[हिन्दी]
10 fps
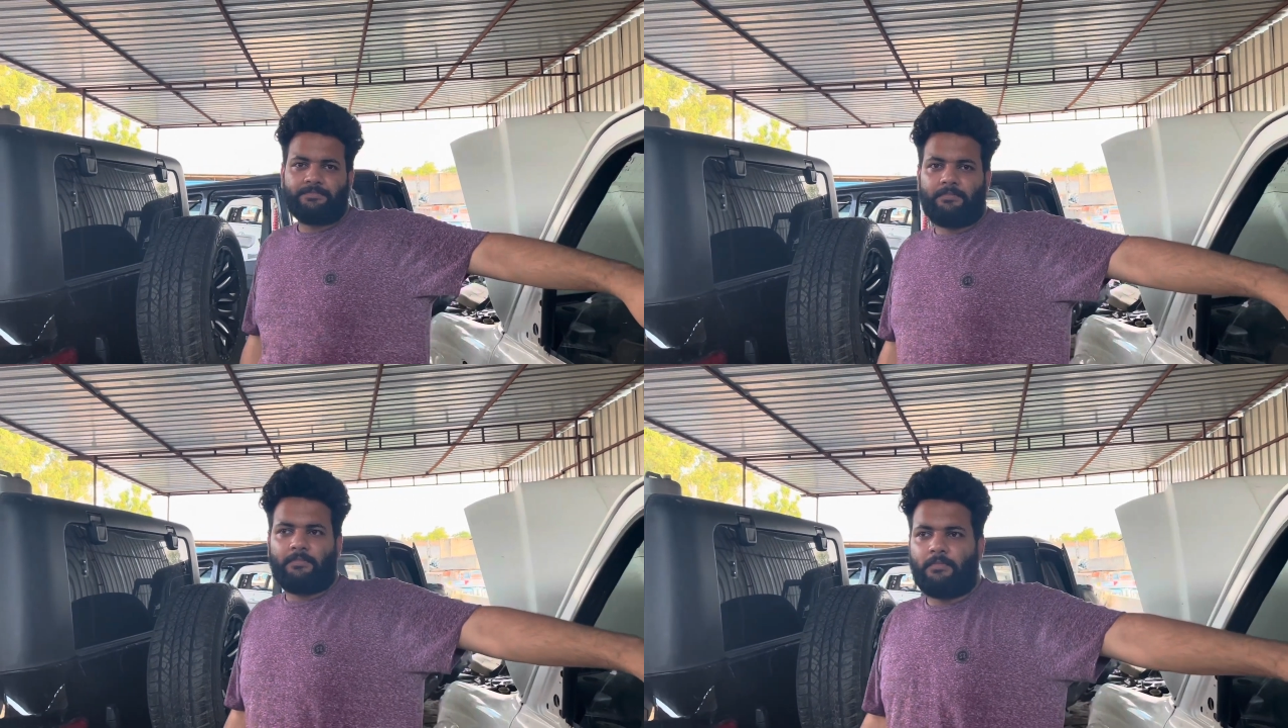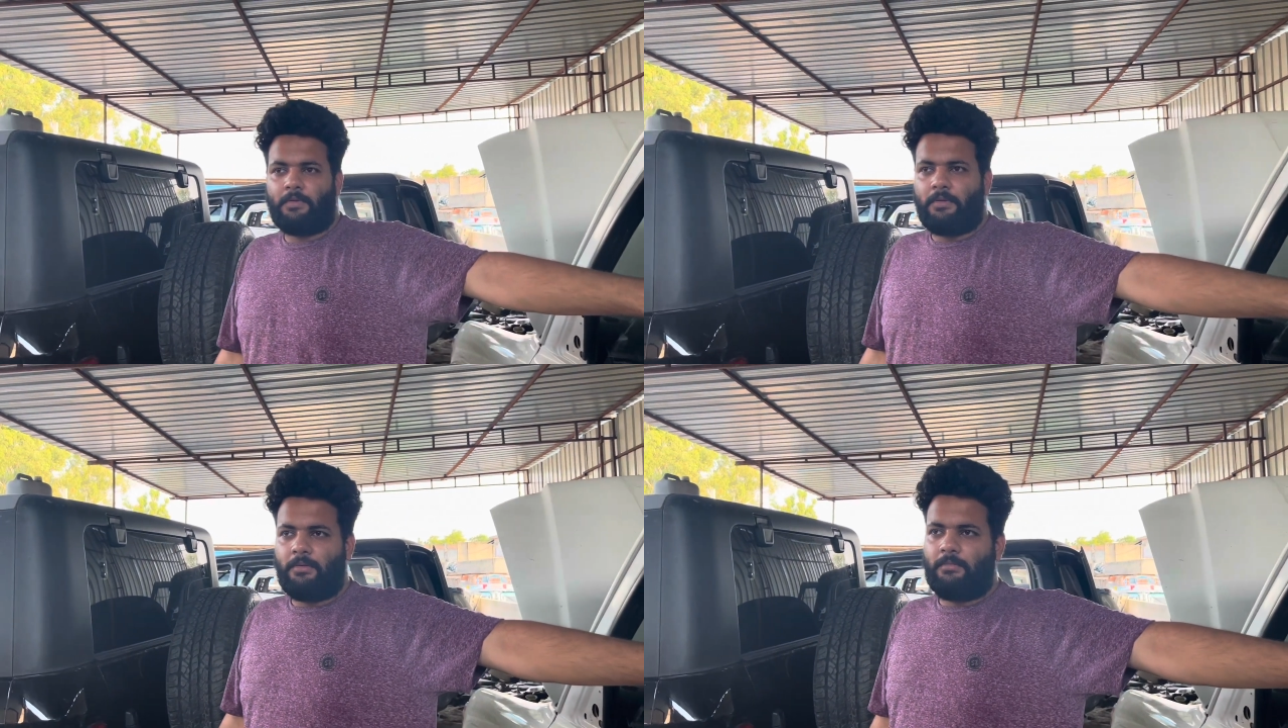पड़ता है
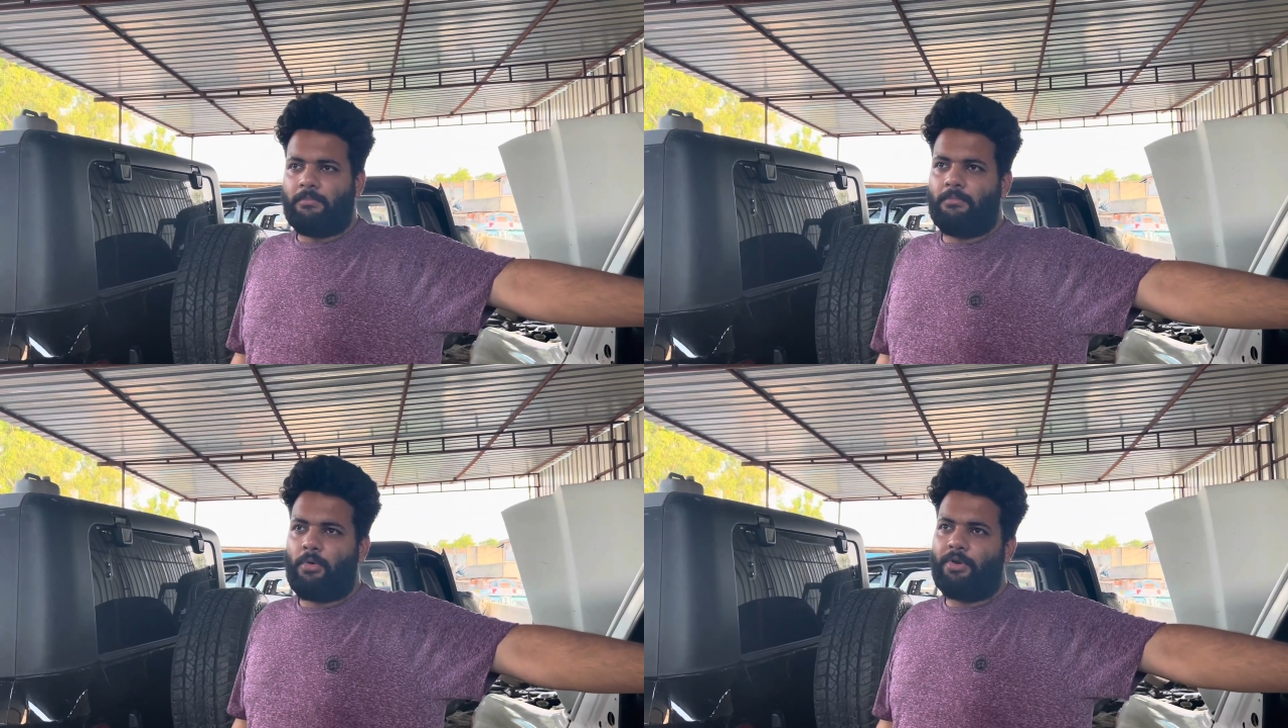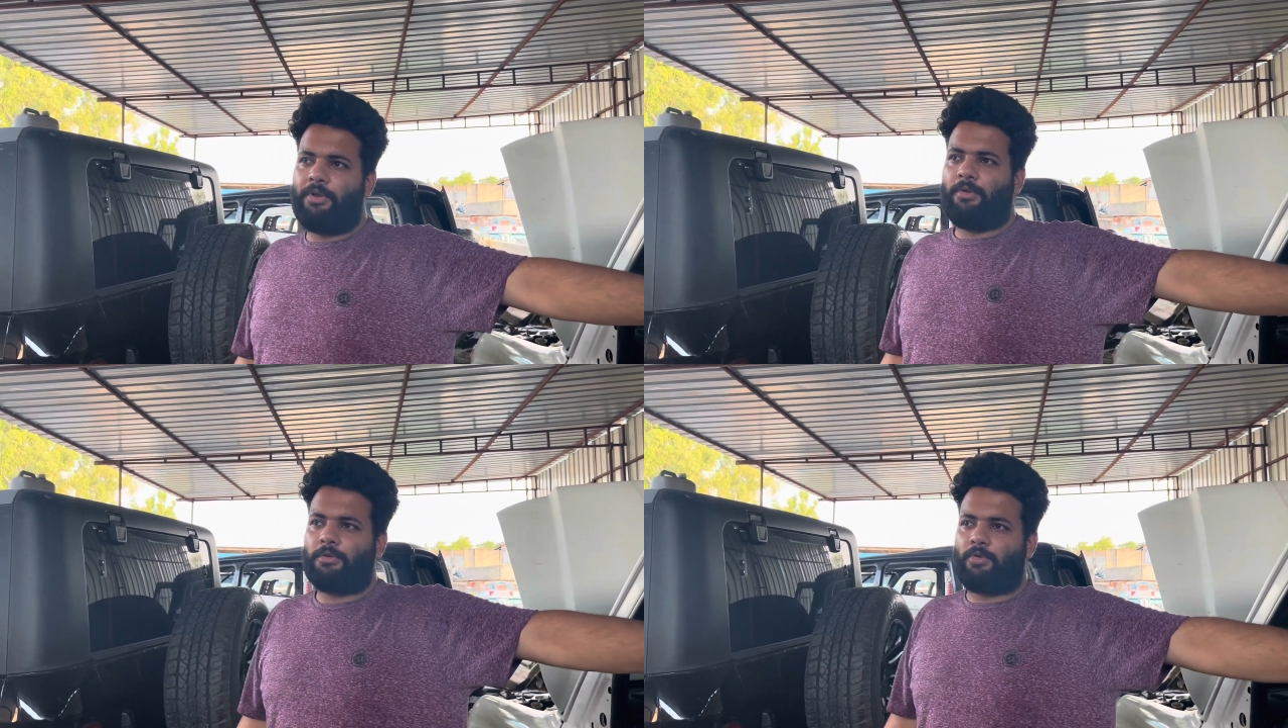उससे बॉडी
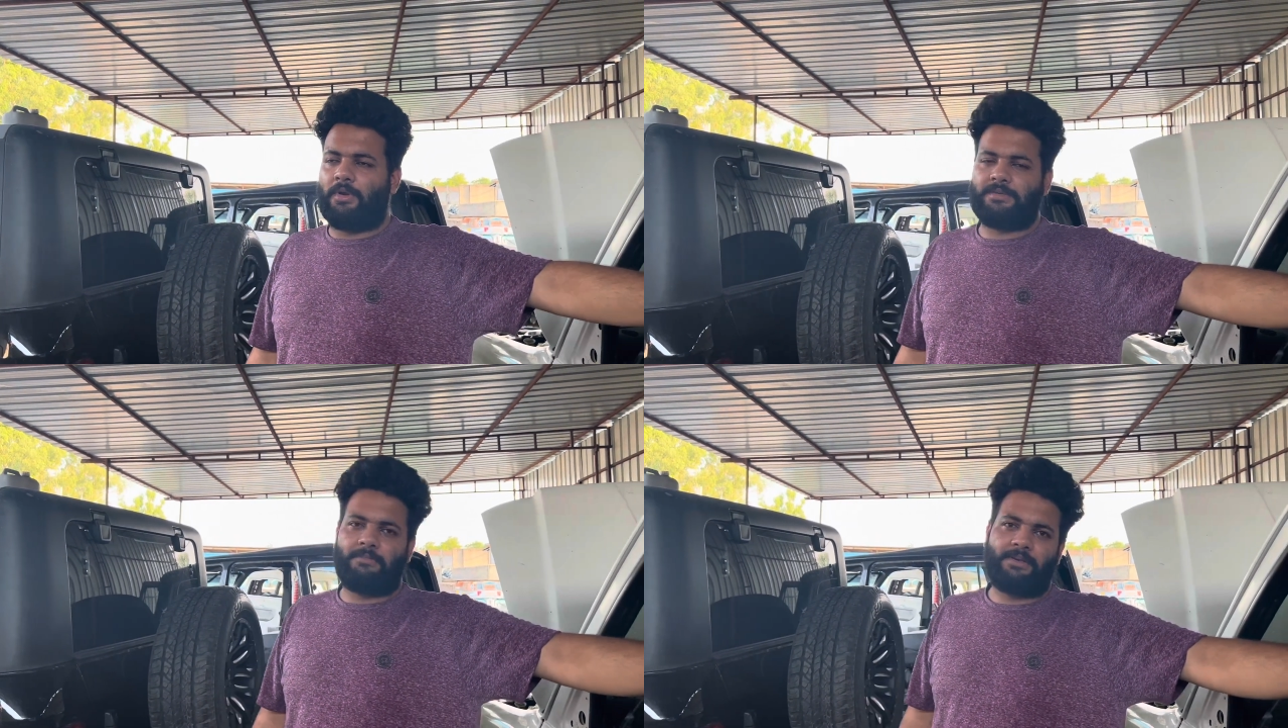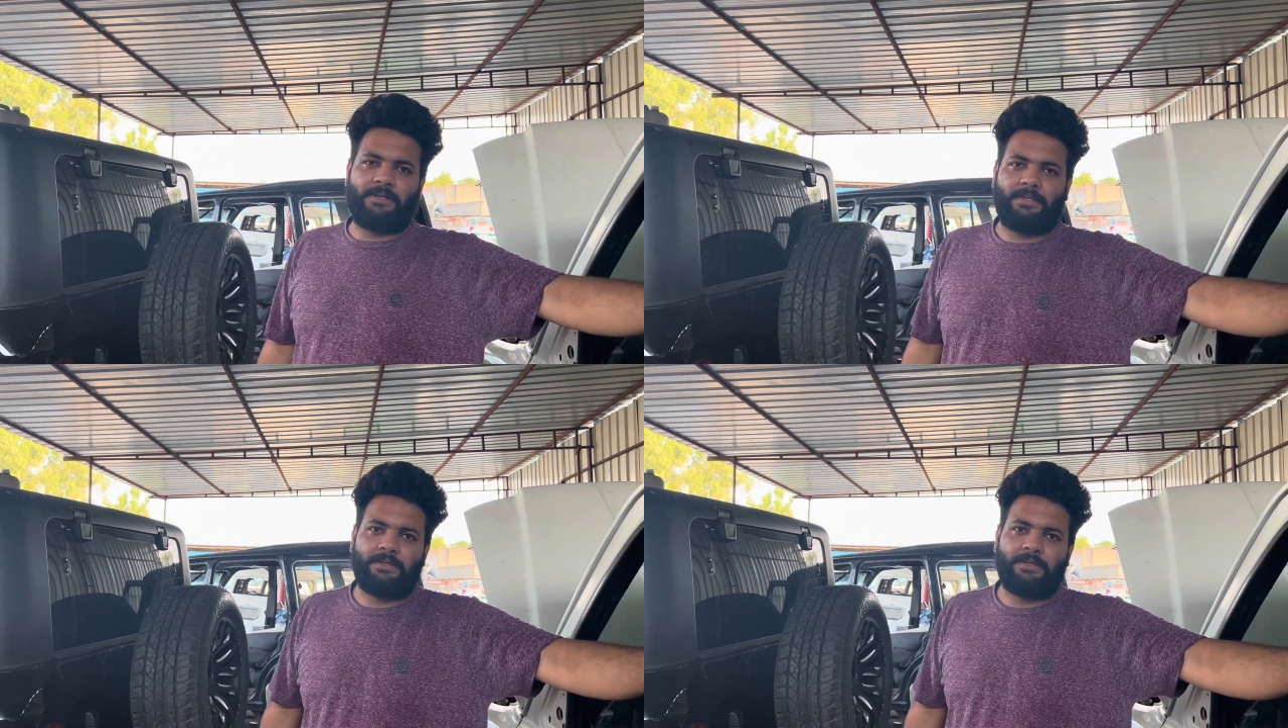रोल थोड़ा सा बढ़ जाता